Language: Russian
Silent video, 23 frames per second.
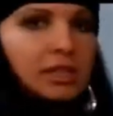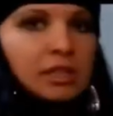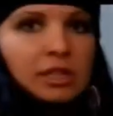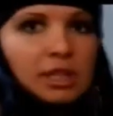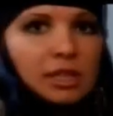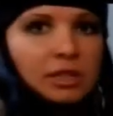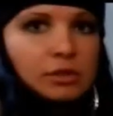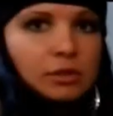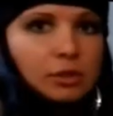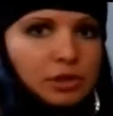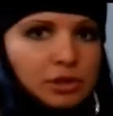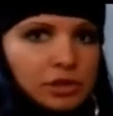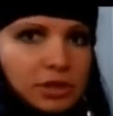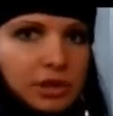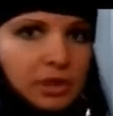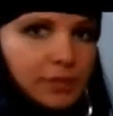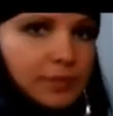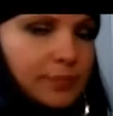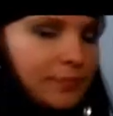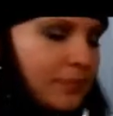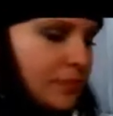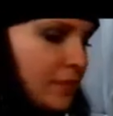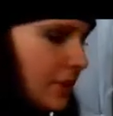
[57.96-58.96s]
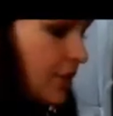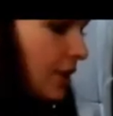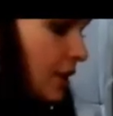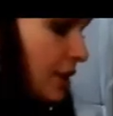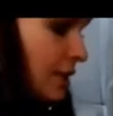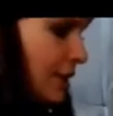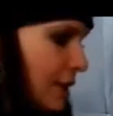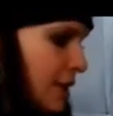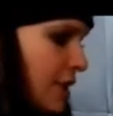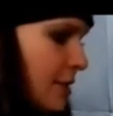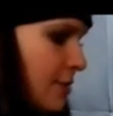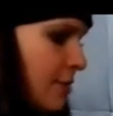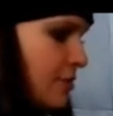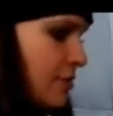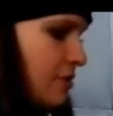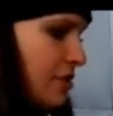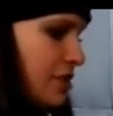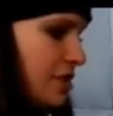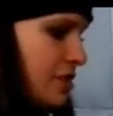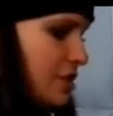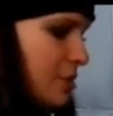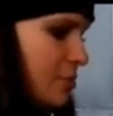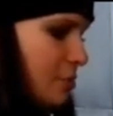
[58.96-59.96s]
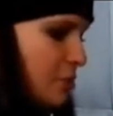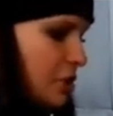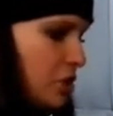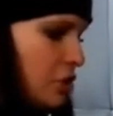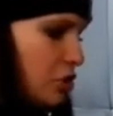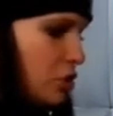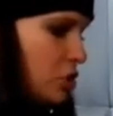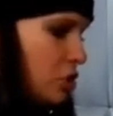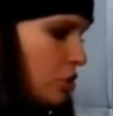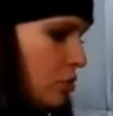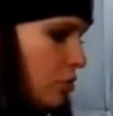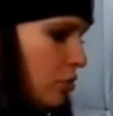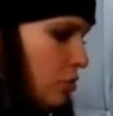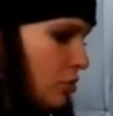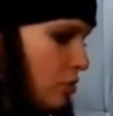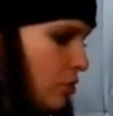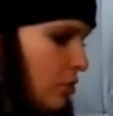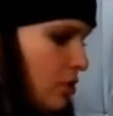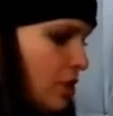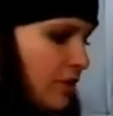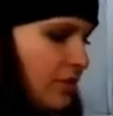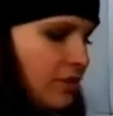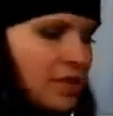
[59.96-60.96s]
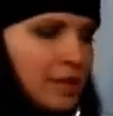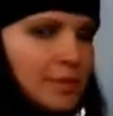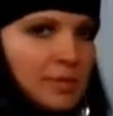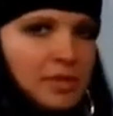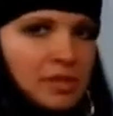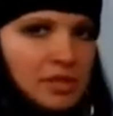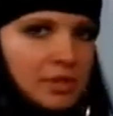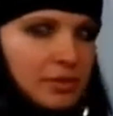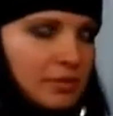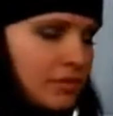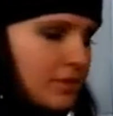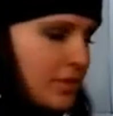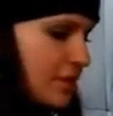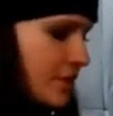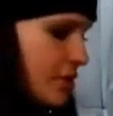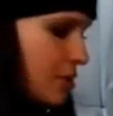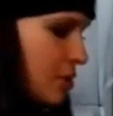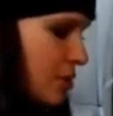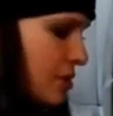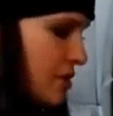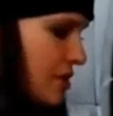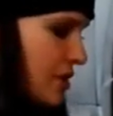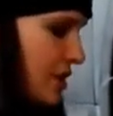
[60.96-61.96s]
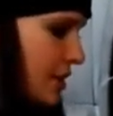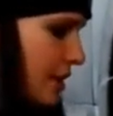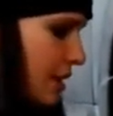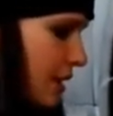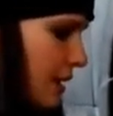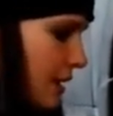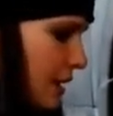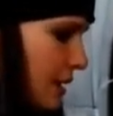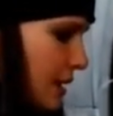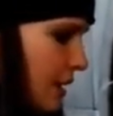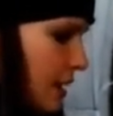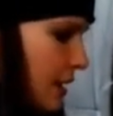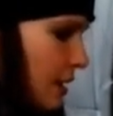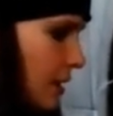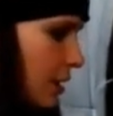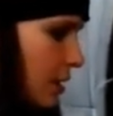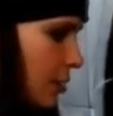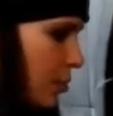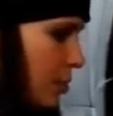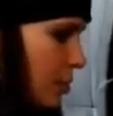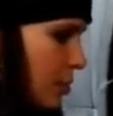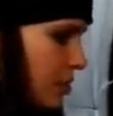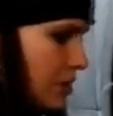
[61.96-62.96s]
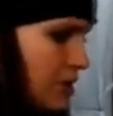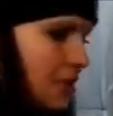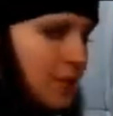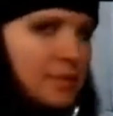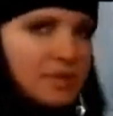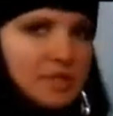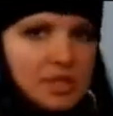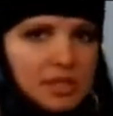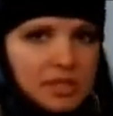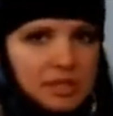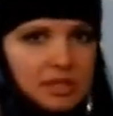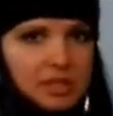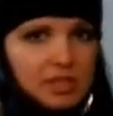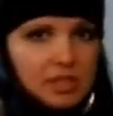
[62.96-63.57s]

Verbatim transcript: на колодки. Тогда мы выясним причину неравномерного износа и попытаемся это